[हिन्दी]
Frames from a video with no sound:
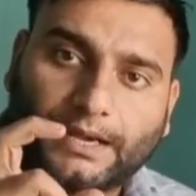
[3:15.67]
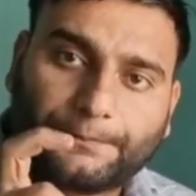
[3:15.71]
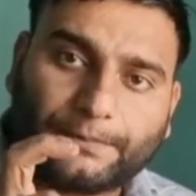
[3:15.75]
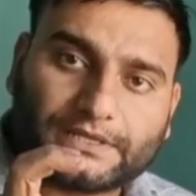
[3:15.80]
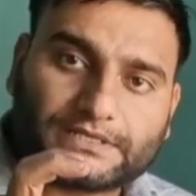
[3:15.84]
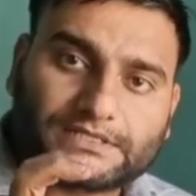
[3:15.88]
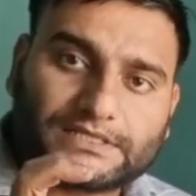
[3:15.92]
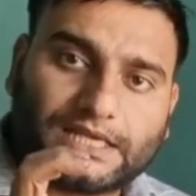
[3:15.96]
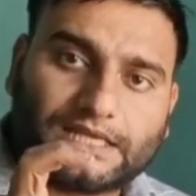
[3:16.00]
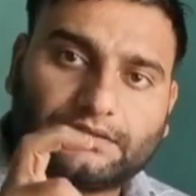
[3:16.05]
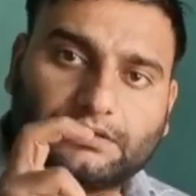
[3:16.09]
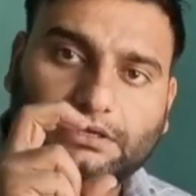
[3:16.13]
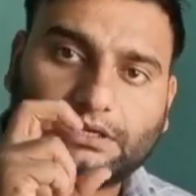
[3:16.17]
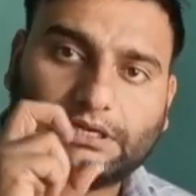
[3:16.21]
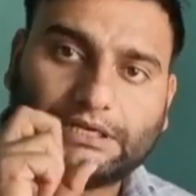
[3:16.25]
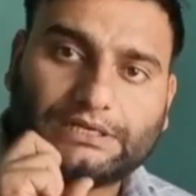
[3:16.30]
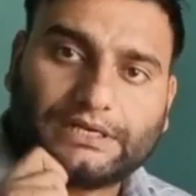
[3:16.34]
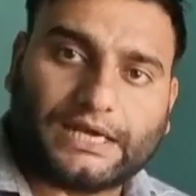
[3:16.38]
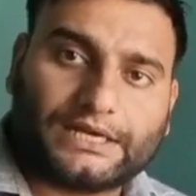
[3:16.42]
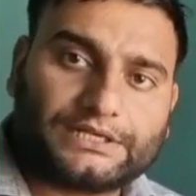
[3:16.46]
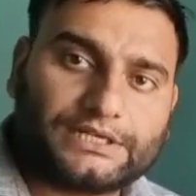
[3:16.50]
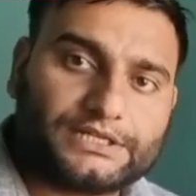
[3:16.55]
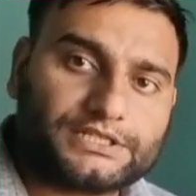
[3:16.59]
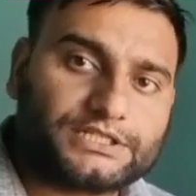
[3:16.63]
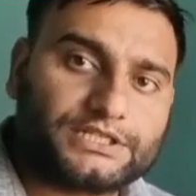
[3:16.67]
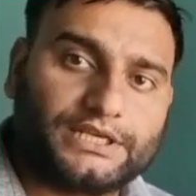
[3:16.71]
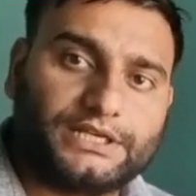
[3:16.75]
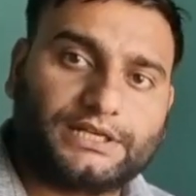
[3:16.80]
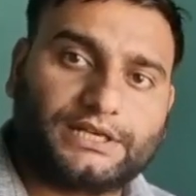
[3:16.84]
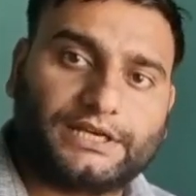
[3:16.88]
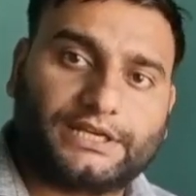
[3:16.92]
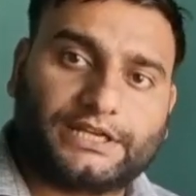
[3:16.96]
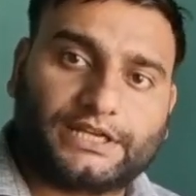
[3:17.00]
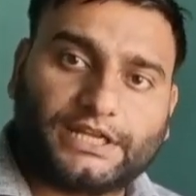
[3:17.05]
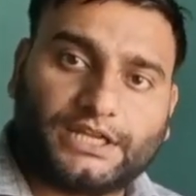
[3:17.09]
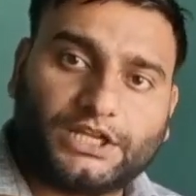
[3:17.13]
आपके साथ डाटा
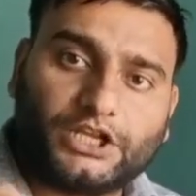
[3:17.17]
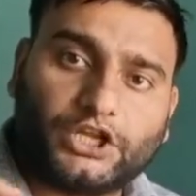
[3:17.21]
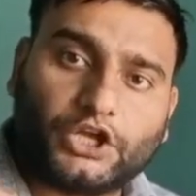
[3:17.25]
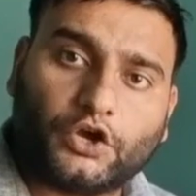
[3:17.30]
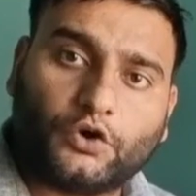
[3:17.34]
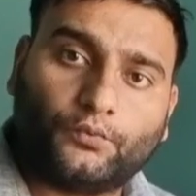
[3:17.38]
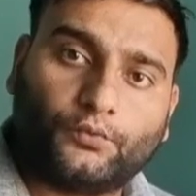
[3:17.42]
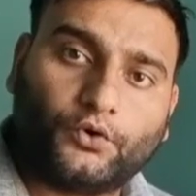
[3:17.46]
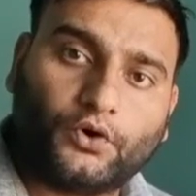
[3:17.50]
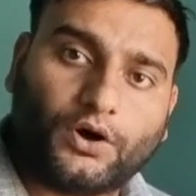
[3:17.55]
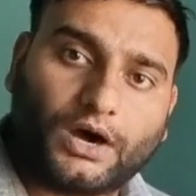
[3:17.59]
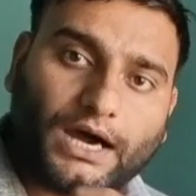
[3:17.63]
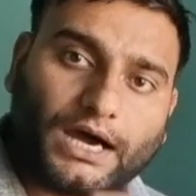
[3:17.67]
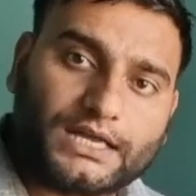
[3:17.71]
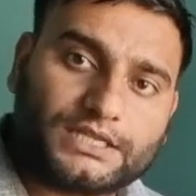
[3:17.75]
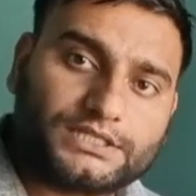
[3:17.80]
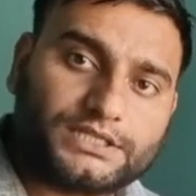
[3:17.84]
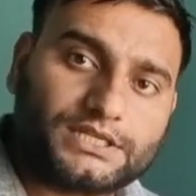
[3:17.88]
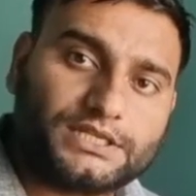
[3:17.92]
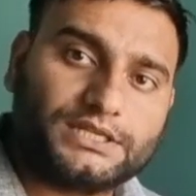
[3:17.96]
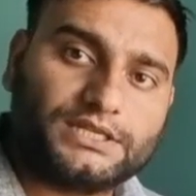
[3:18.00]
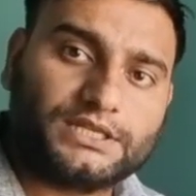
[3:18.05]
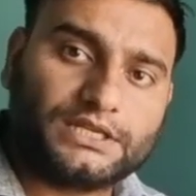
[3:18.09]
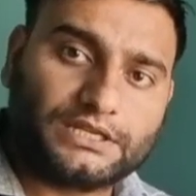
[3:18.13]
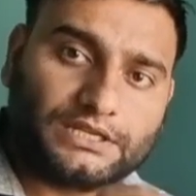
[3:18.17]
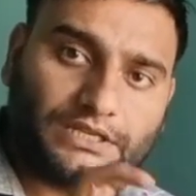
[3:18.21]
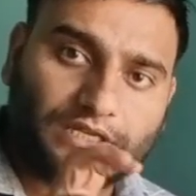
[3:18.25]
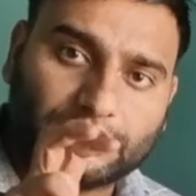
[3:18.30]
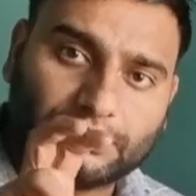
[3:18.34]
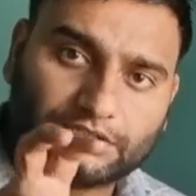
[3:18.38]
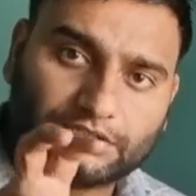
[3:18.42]
शेयर करेंगे वो आज की